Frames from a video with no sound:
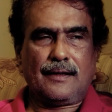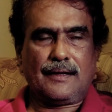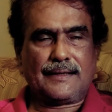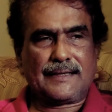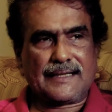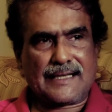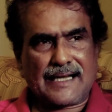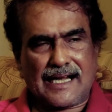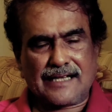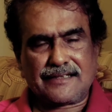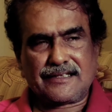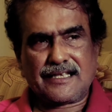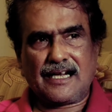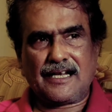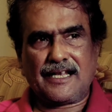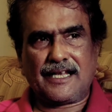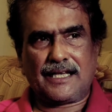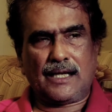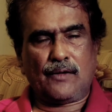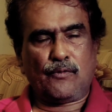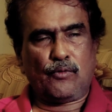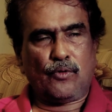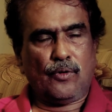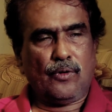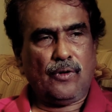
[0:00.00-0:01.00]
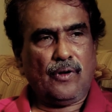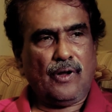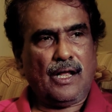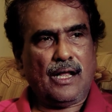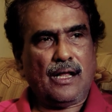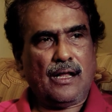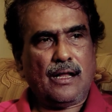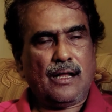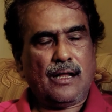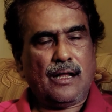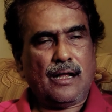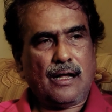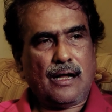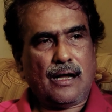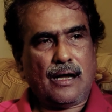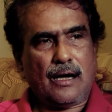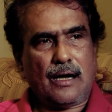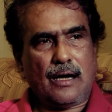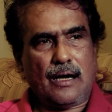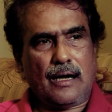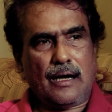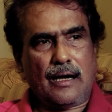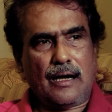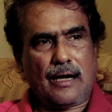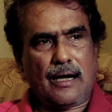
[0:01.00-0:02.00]
இதனால் தான் என்னவோ
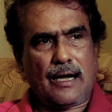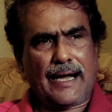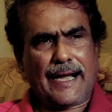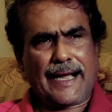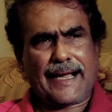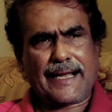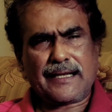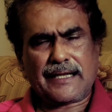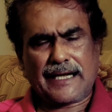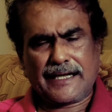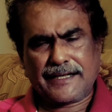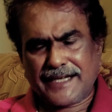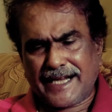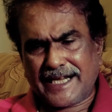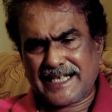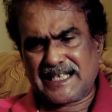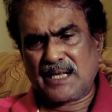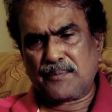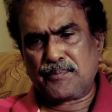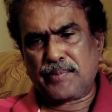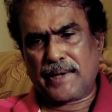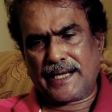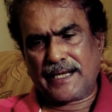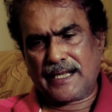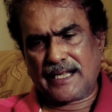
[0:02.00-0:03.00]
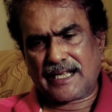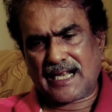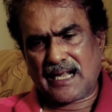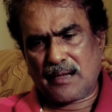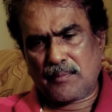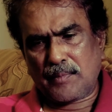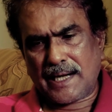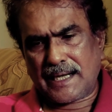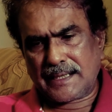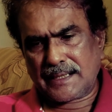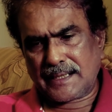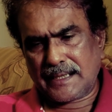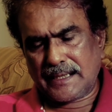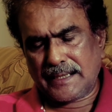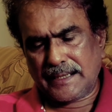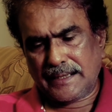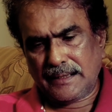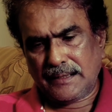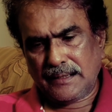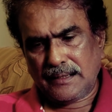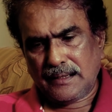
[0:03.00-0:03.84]
ஆய் ரெண்டாயிரத்தி பதினாறாம் ஆண்டில்